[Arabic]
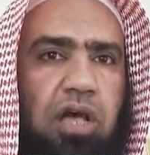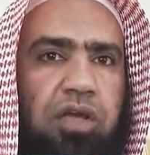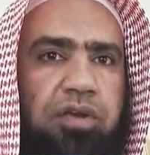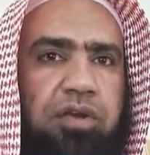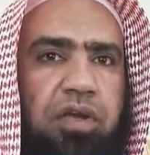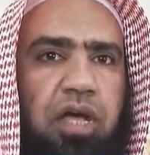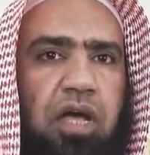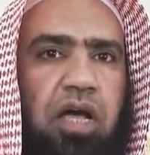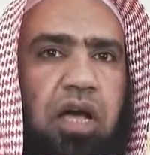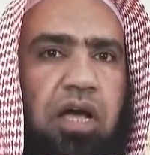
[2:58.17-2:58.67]

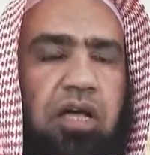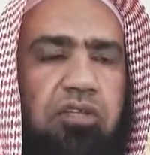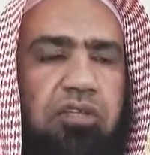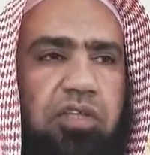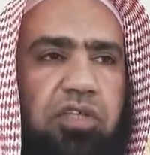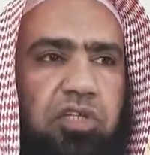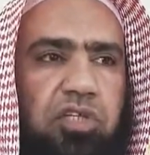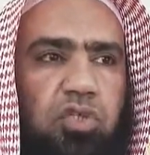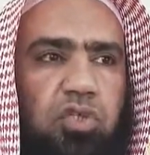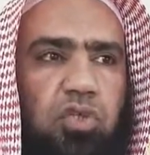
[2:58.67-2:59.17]
انها
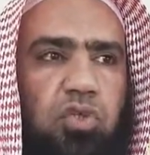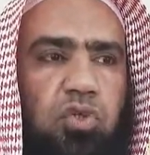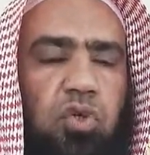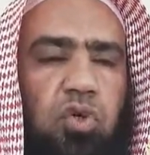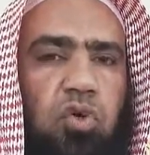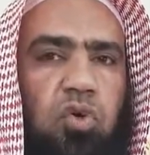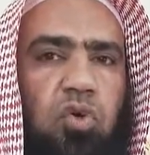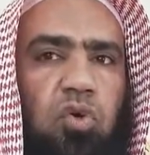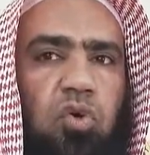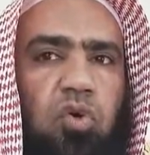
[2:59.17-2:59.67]

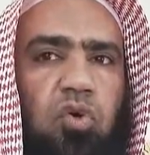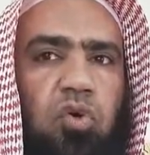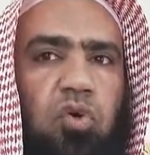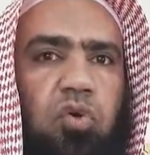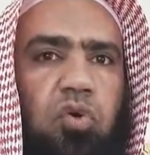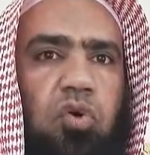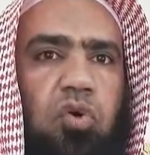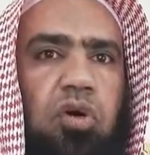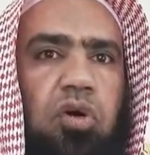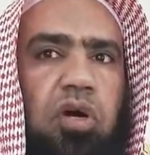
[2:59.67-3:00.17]
تصدق
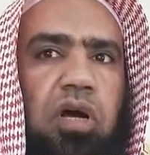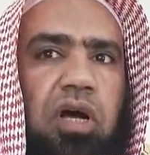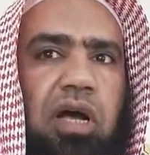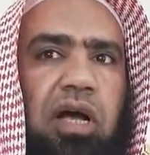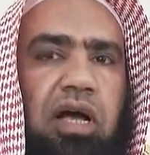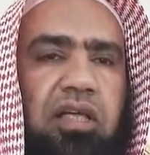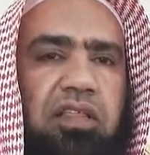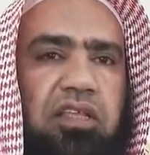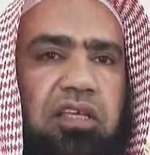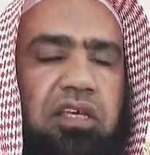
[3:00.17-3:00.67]

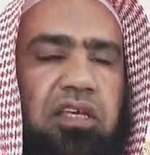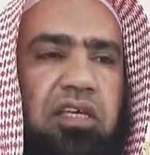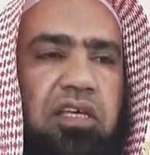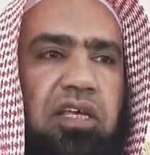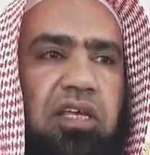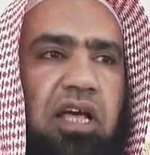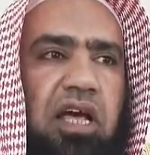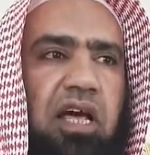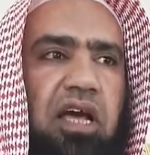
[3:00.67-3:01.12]
هذه